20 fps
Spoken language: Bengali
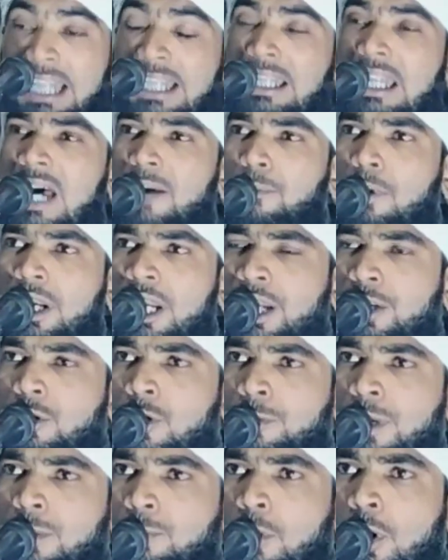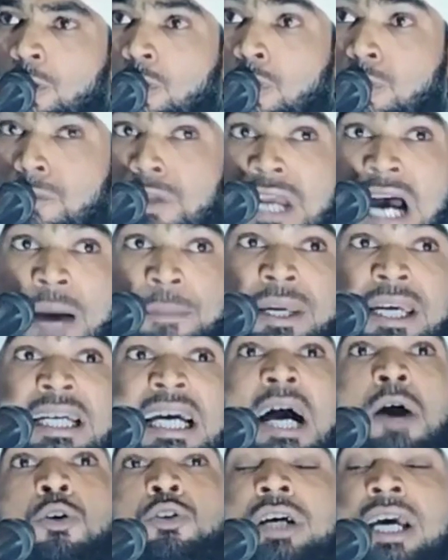আল্লাহ বলে নবী বলুন আমি
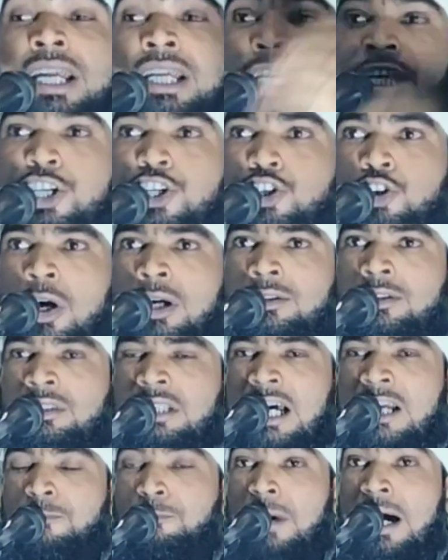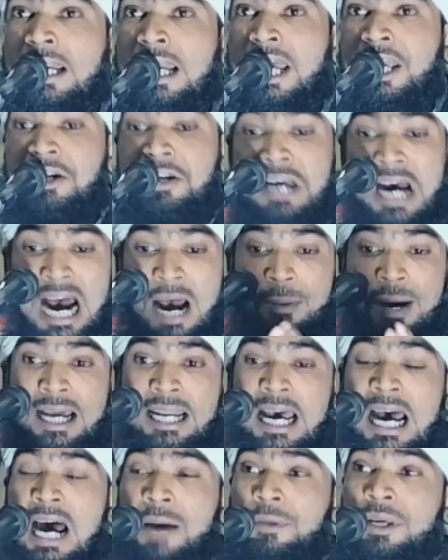কাউকে নিঃসন্তান বানাই আবার
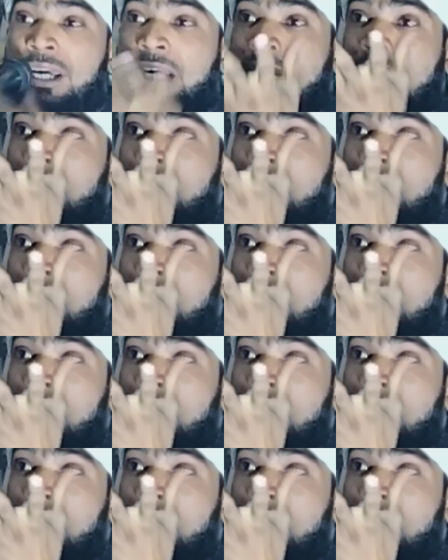আমি